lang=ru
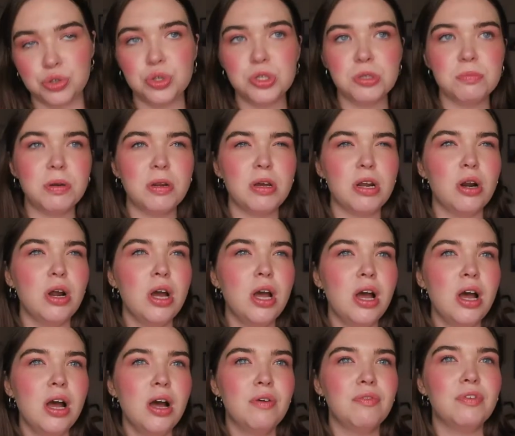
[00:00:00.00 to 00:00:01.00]
То есть, например,
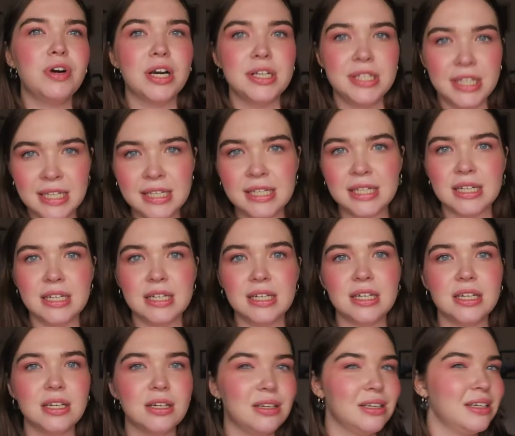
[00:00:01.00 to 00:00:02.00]
вы
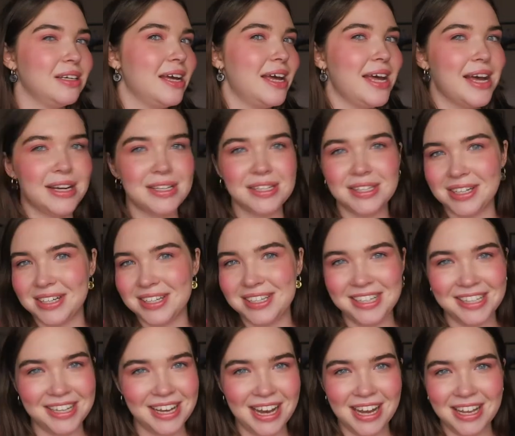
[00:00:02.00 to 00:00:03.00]
хотите экстра
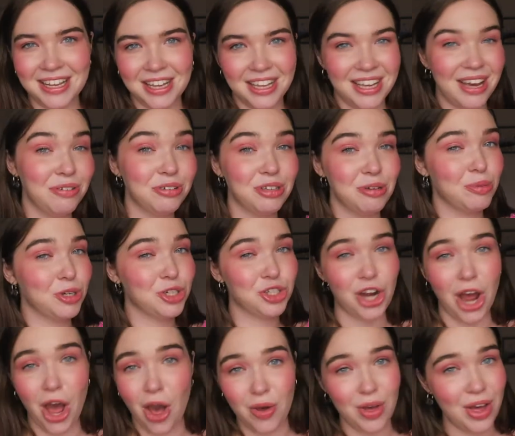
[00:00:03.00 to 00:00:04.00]
сияние, я вот
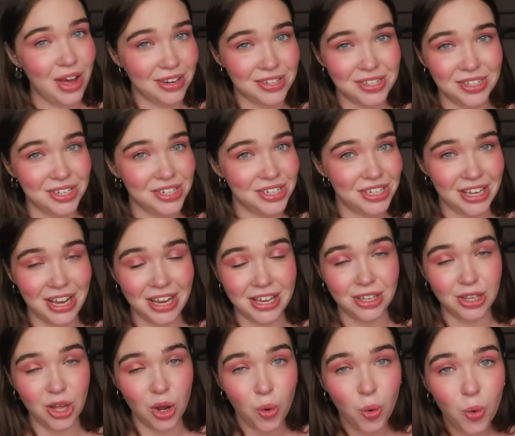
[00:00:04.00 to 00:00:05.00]
обожаю экстра
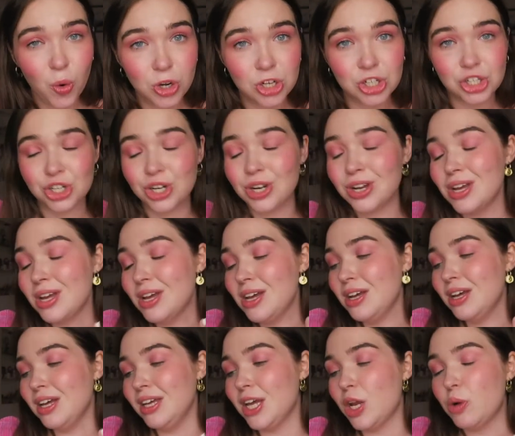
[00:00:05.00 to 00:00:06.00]
сияние на коже,
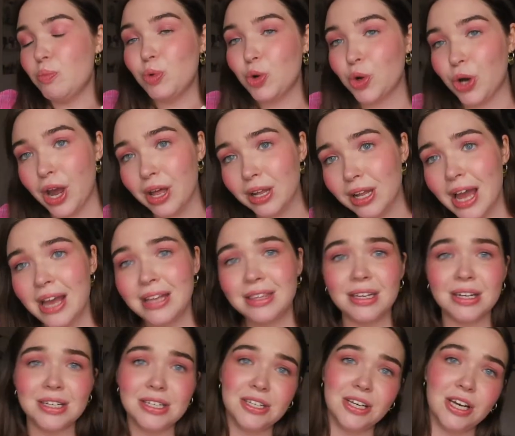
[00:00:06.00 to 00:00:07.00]
я люблю
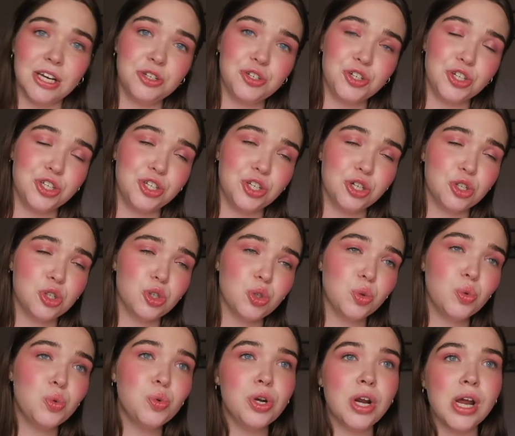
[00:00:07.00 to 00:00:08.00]
хайлайтеры, сияющие
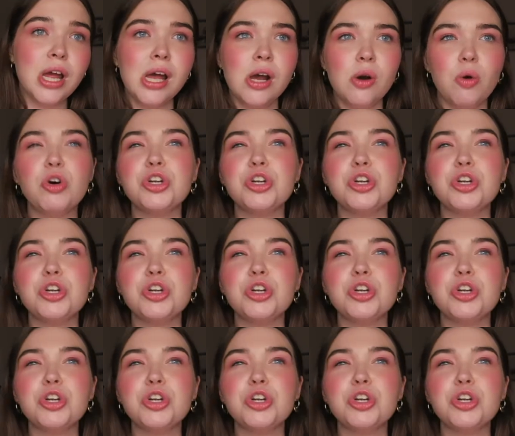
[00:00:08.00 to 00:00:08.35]
текстуры.